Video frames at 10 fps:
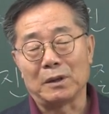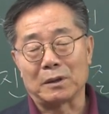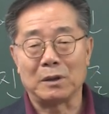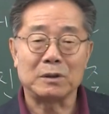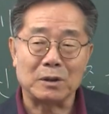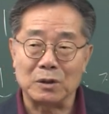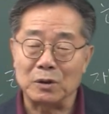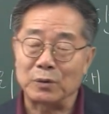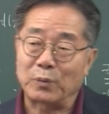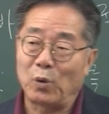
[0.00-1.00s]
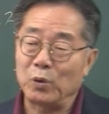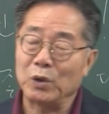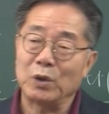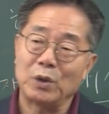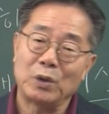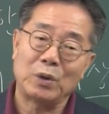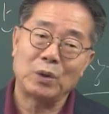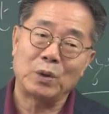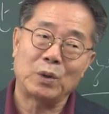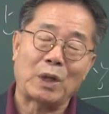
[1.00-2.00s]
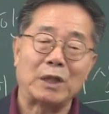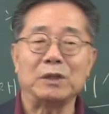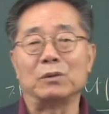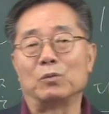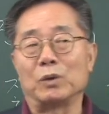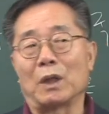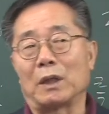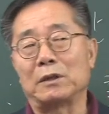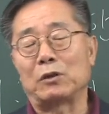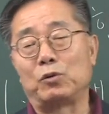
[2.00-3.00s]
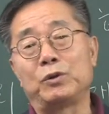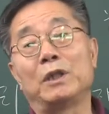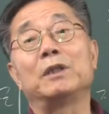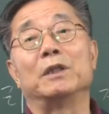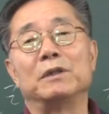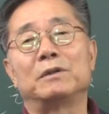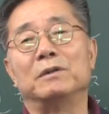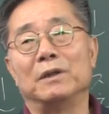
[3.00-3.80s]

그래서 그 고려까지는 우리가 굉장히 주체력이